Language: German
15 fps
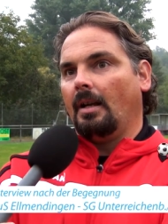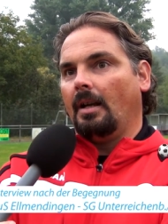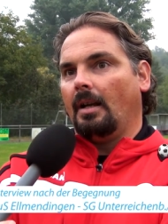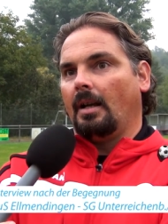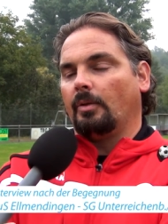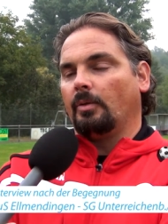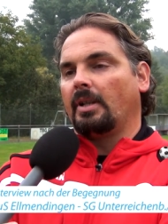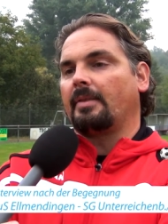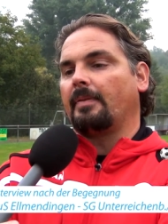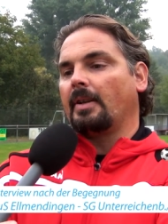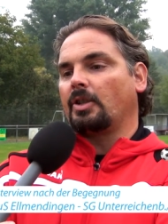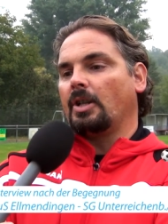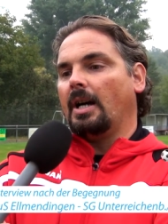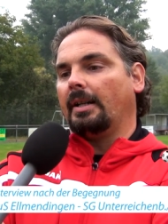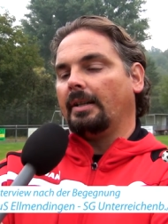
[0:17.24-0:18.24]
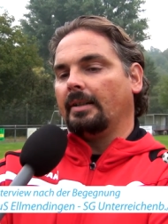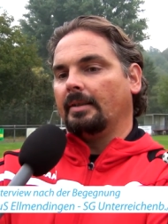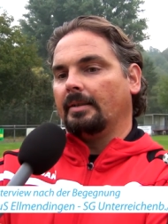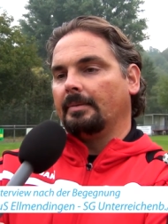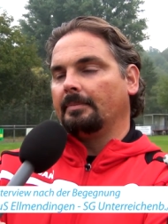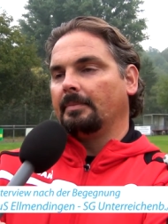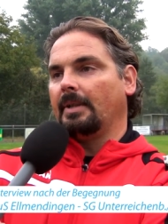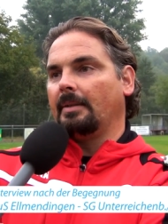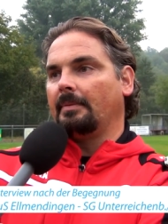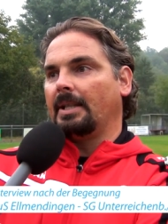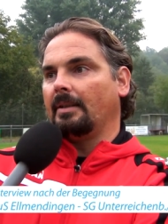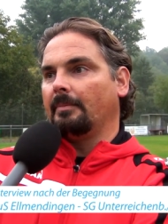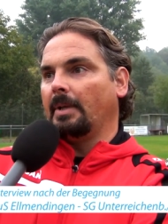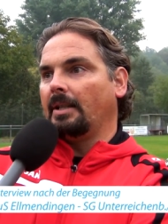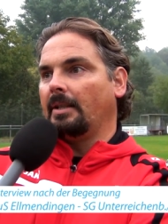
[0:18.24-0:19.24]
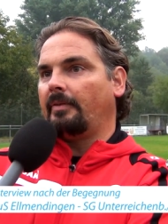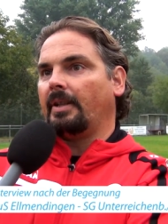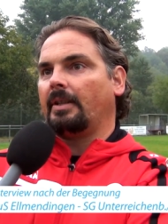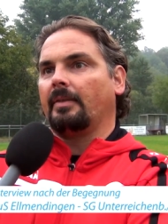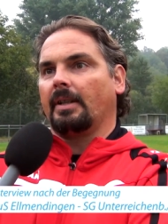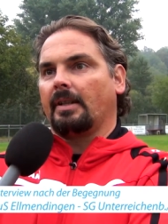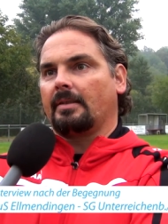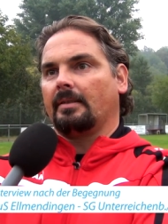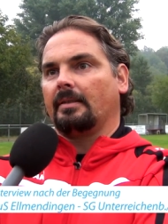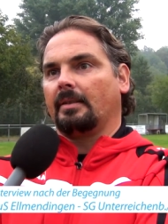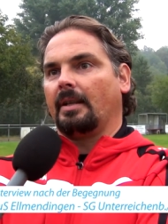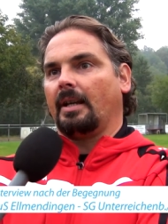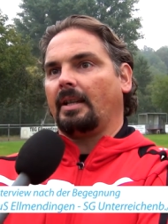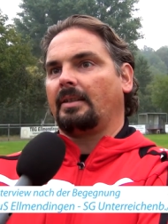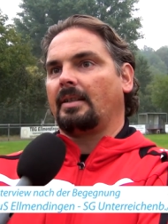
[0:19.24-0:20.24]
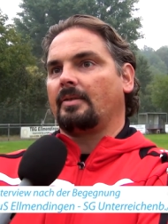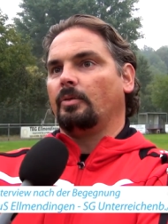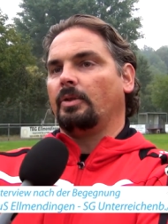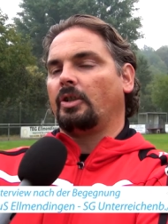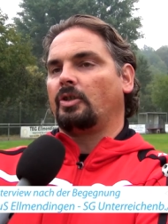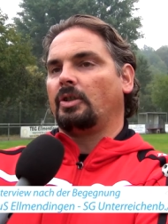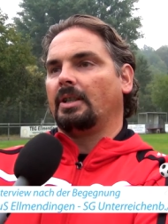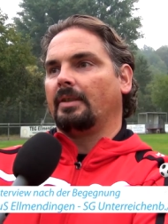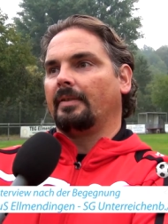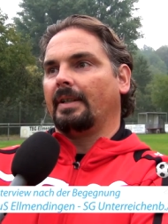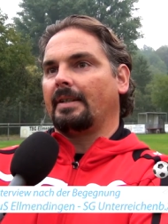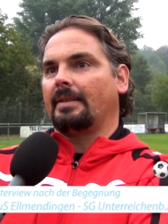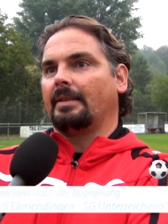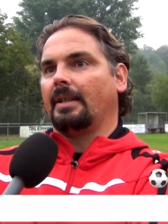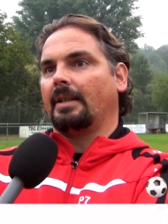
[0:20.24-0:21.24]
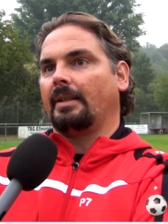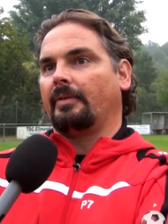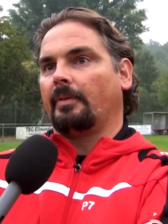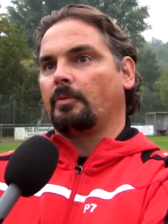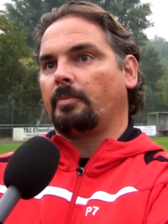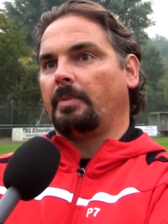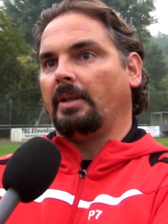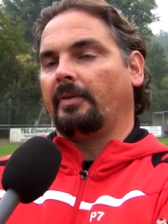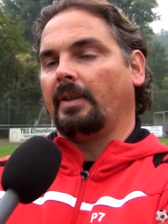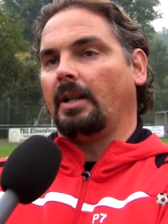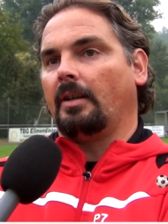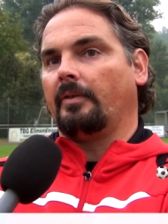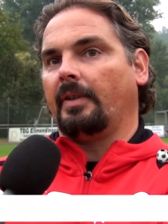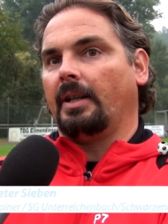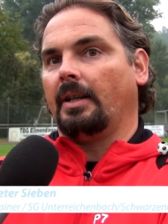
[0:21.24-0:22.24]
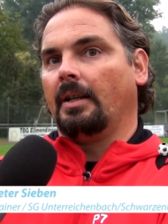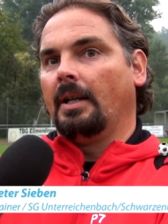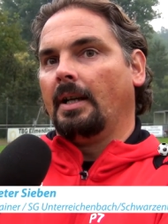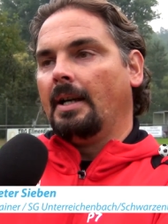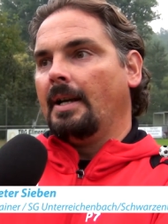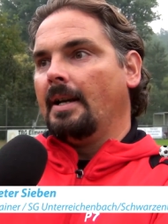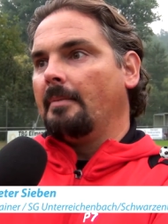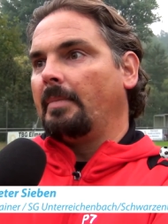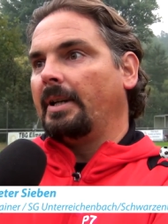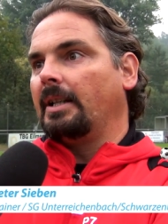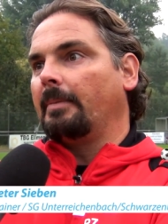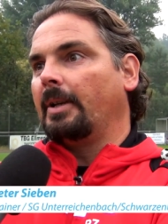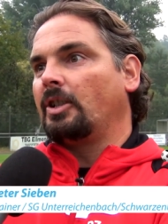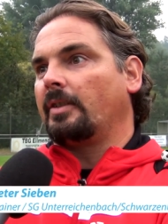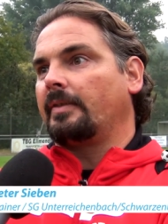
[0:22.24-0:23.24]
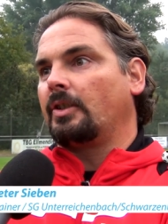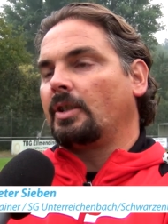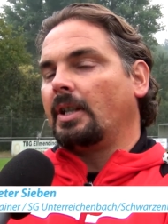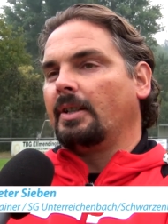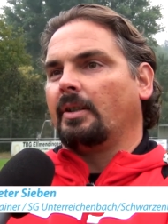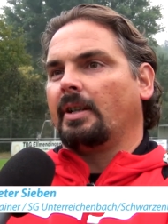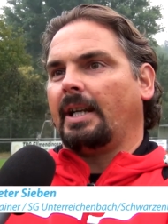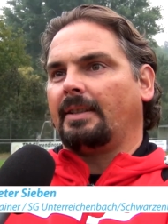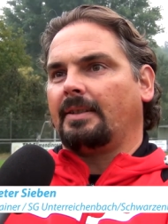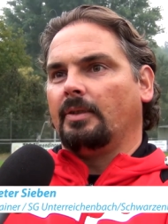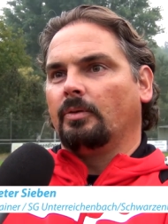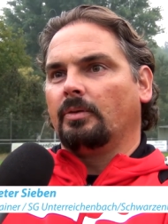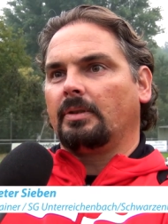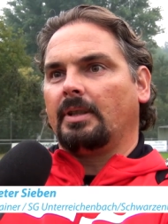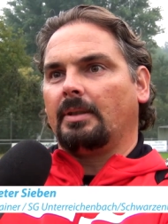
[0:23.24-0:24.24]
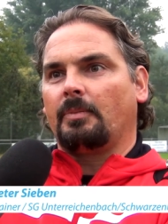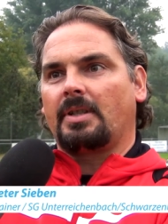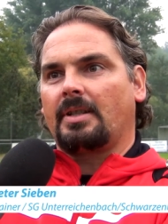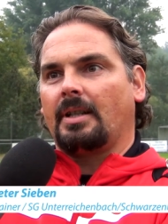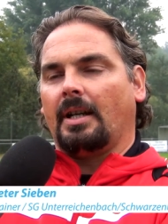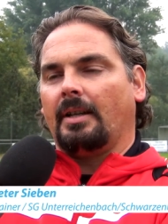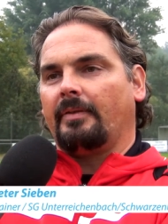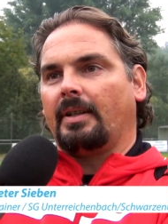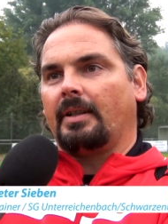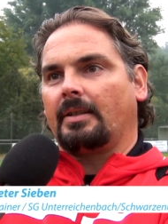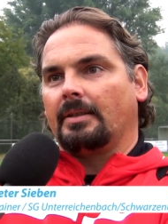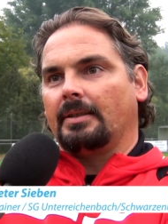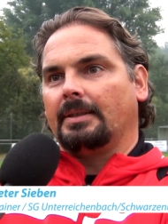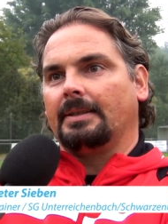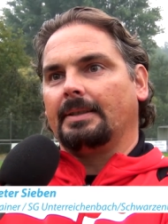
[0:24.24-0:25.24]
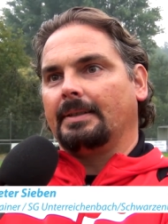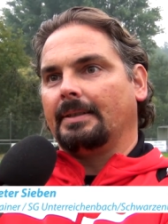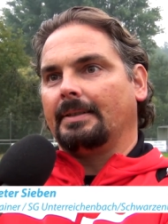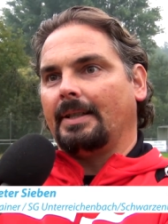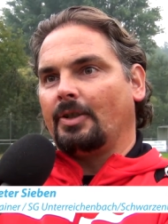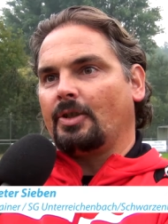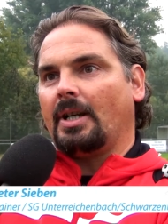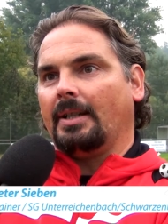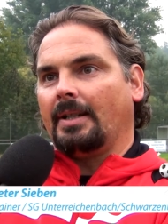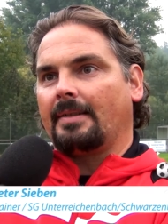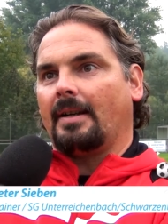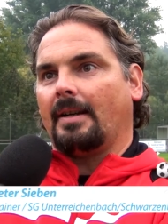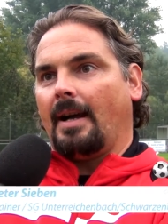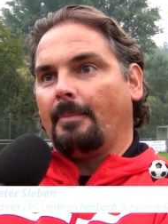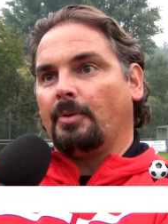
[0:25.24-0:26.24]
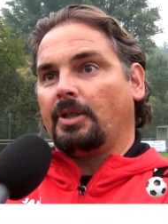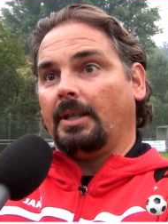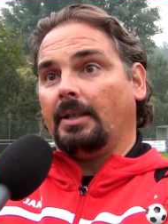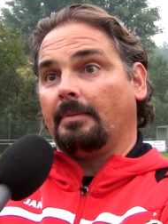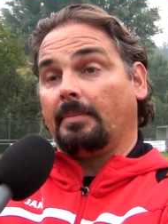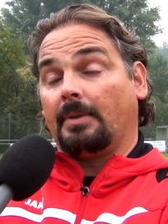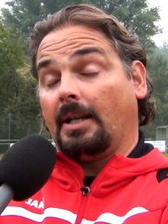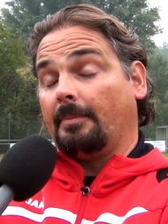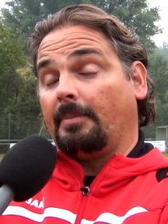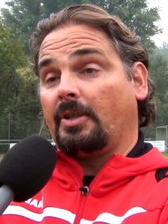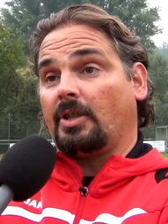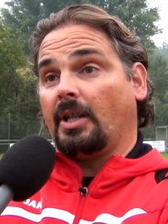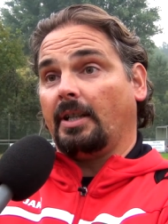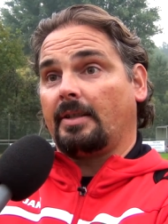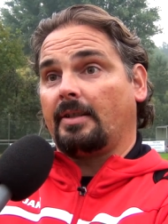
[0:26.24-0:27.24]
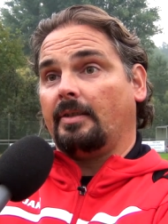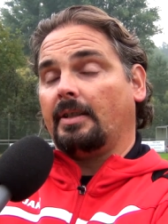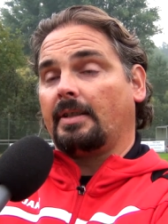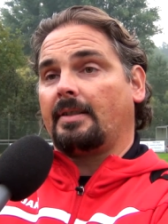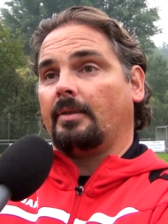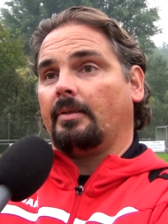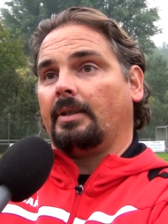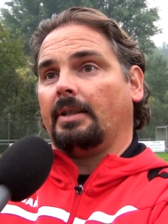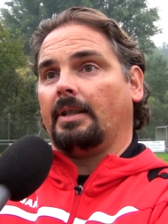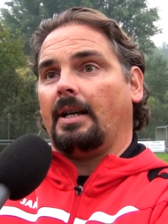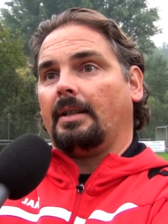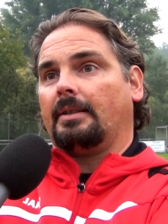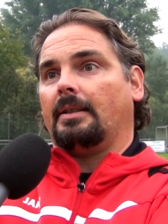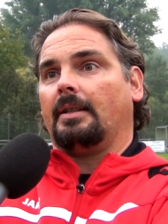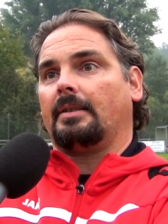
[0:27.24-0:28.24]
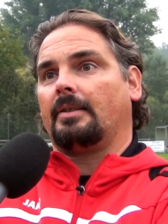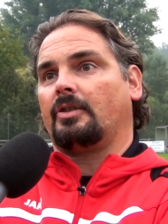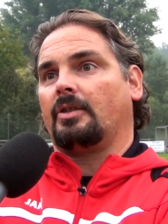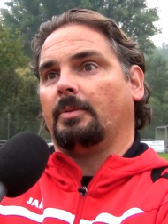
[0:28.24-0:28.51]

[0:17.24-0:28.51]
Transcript: Ja ah, gut, es war schade. Ähm, im Endeffekt wäre das ein gerechtes Unentschieden gewesen, denke ich, vom Spielverlauf her. Meine Mannschaft ist halt noch recht jung. Die musste einfach äh, entscheidende Sachen abstellen. Gerade bei Standardsituationen in der 88.